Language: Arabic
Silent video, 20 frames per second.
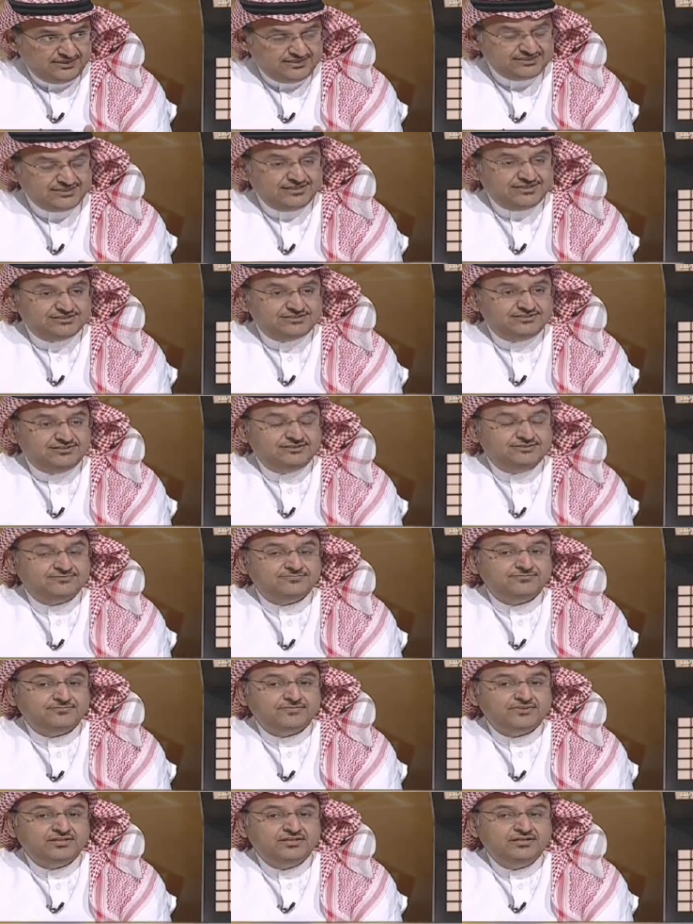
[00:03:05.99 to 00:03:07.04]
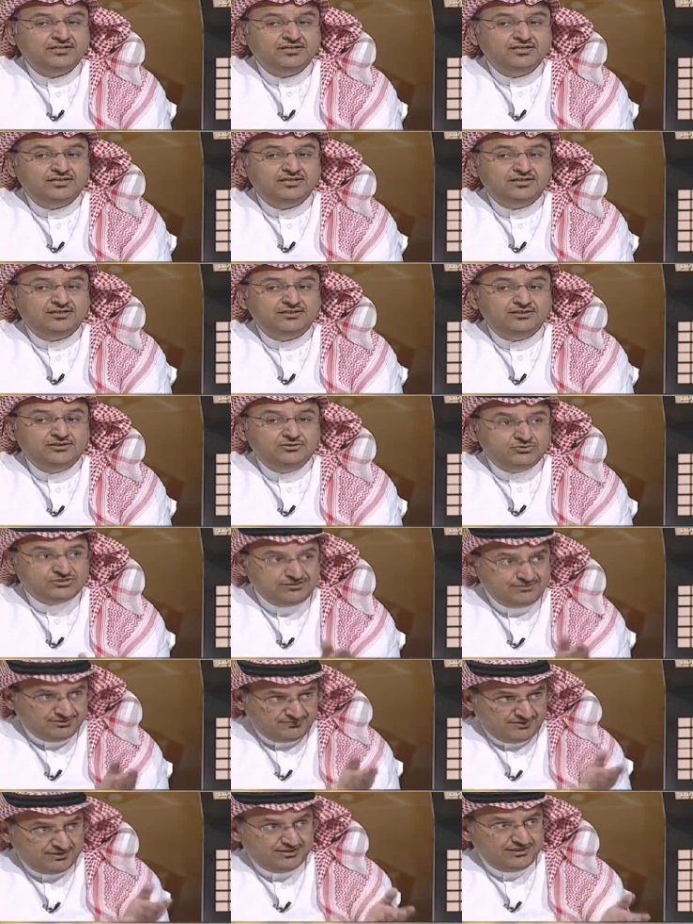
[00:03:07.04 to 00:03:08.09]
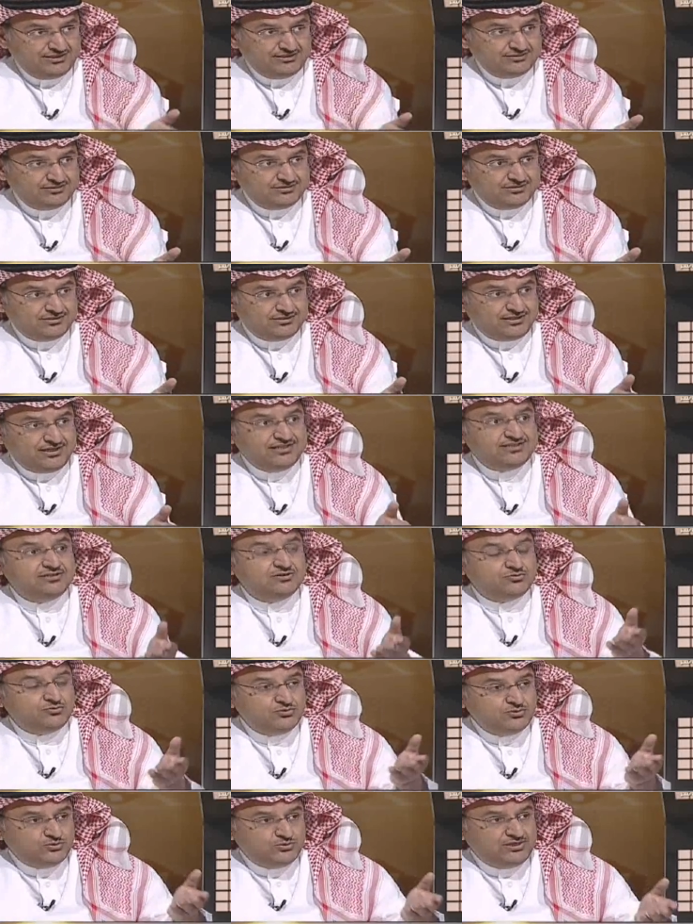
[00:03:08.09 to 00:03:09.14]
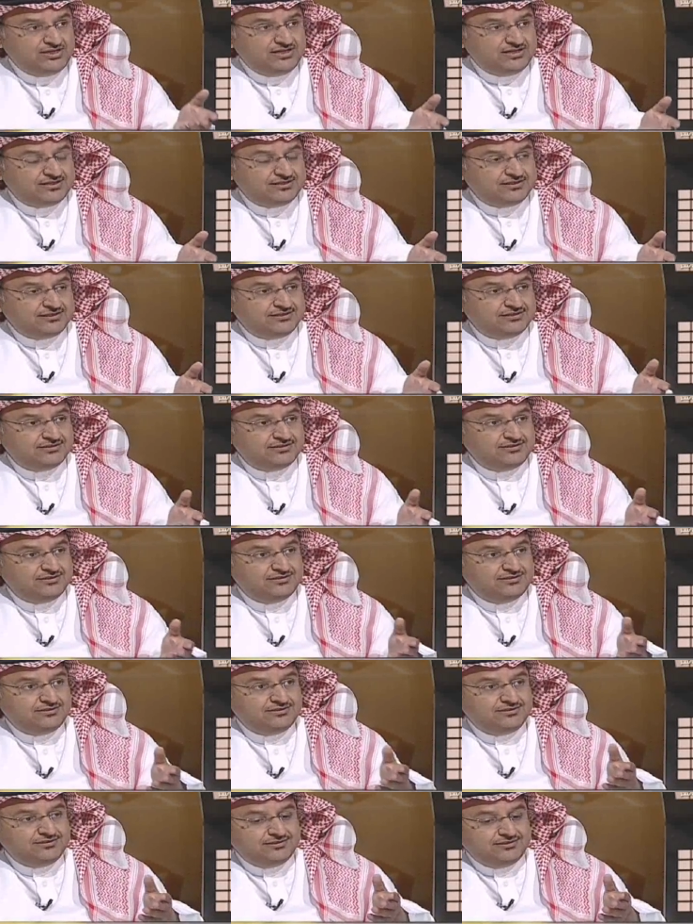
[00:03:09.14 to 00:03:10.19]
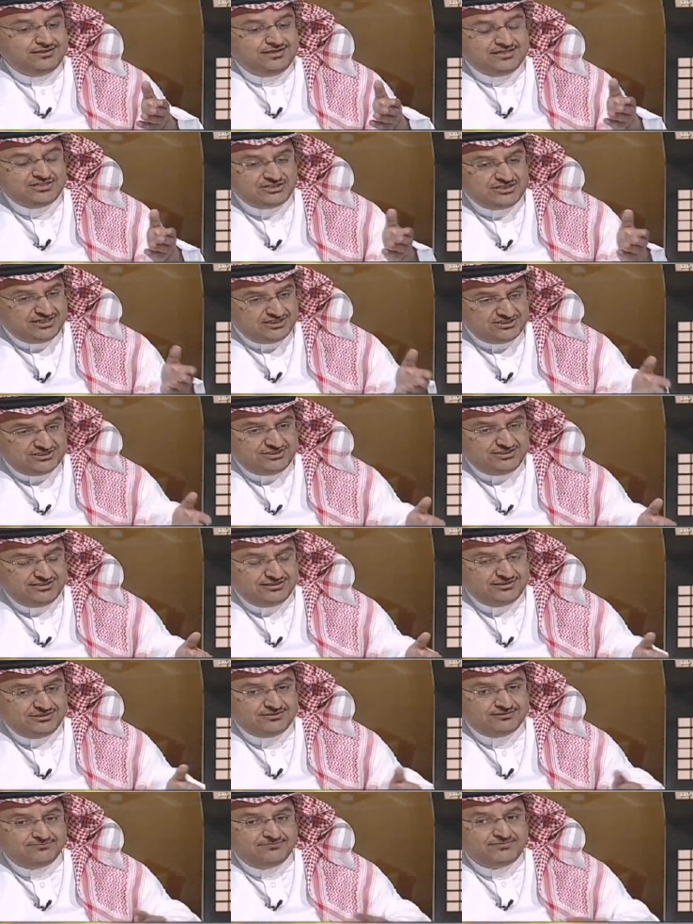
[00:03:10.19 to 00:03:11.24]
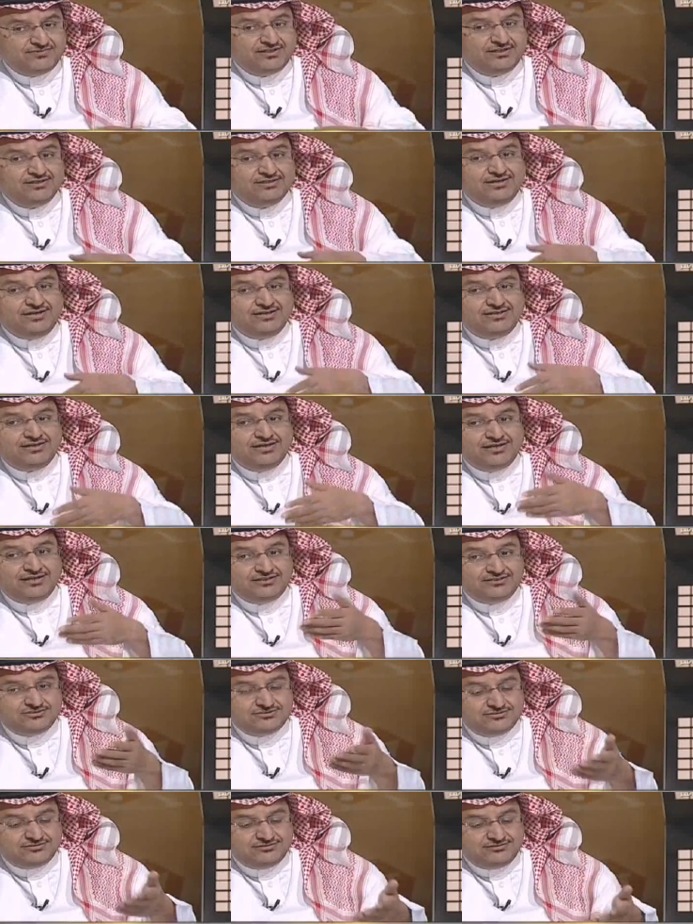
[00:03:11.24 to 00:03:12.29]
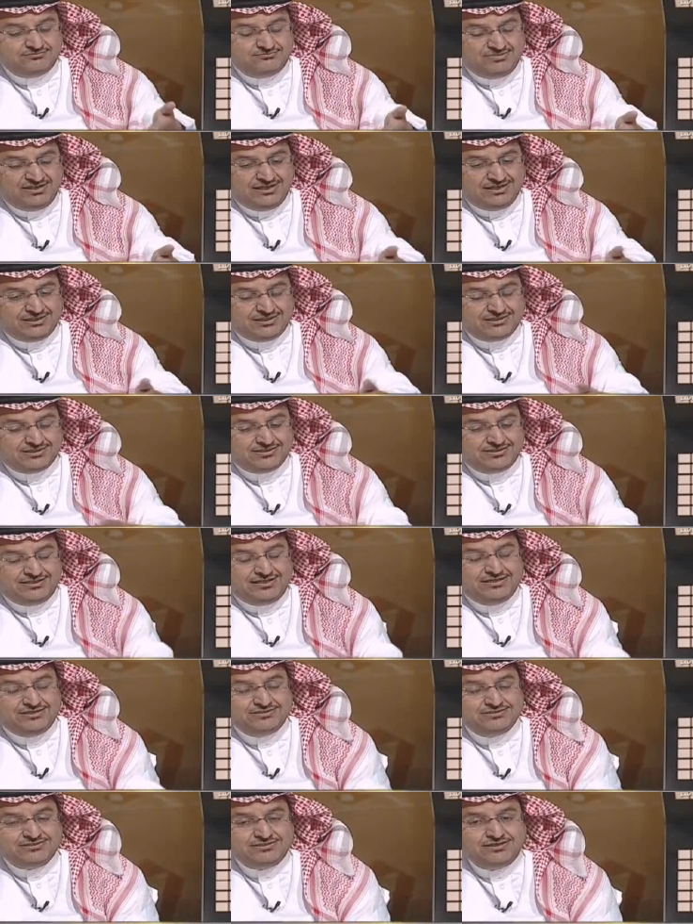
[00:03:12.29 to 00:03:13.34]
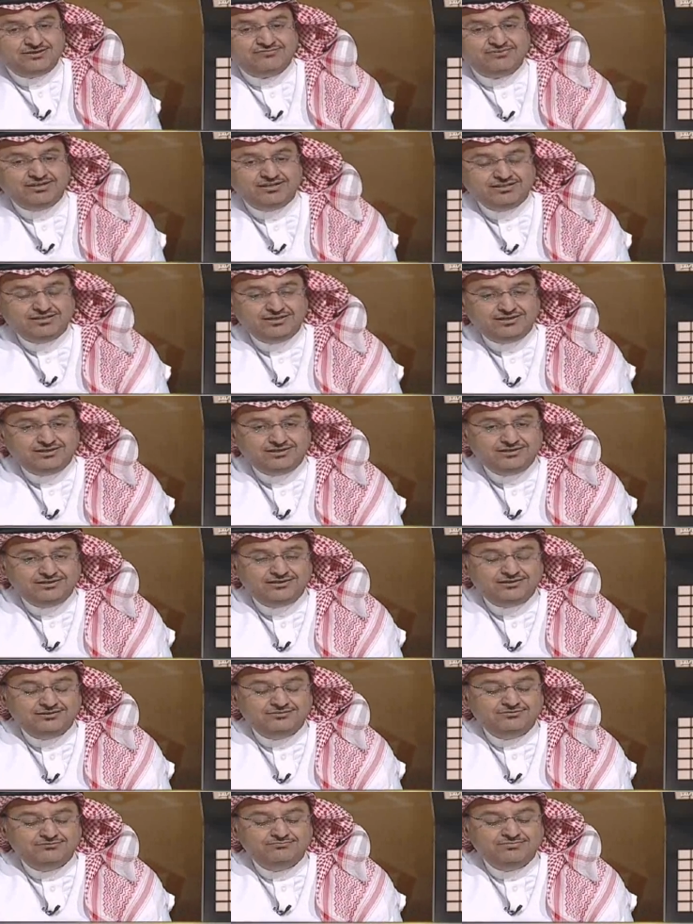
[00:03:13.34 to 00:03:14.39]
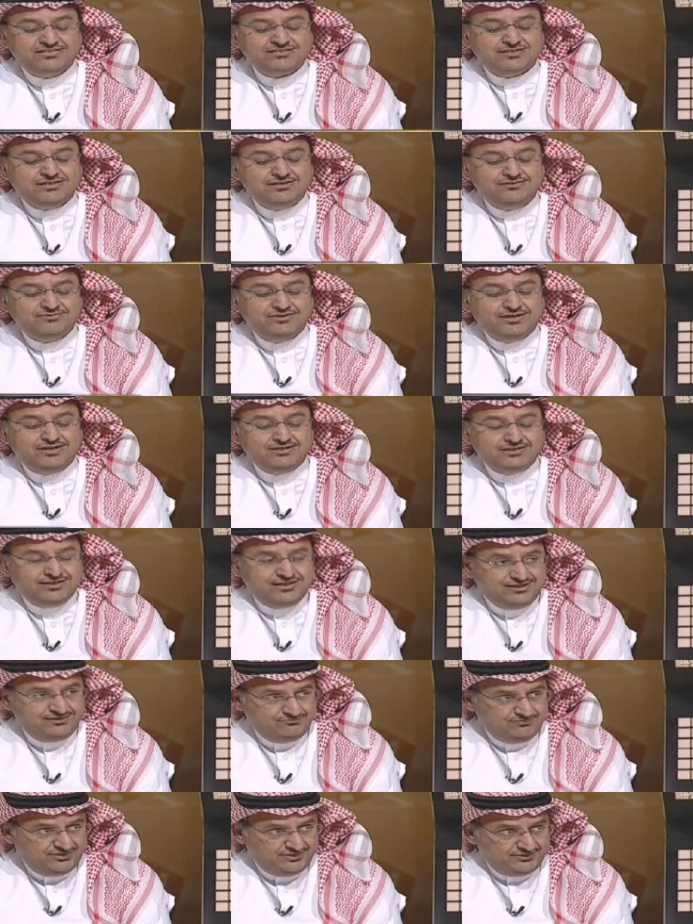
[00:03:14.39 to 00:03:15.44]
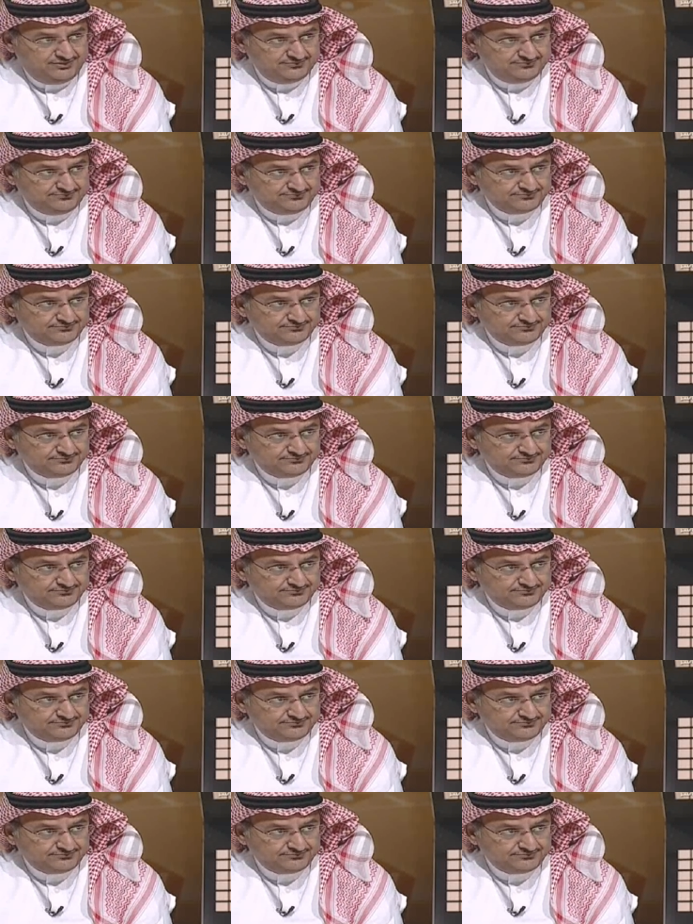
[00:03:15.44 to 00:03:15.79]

أساسي أنه زي ما تفضلت قد يكون هناك أشياء جديدة أشياء جديدة تحتاج بحث لا ننسى في عندنا مسألة في غاية الأهمية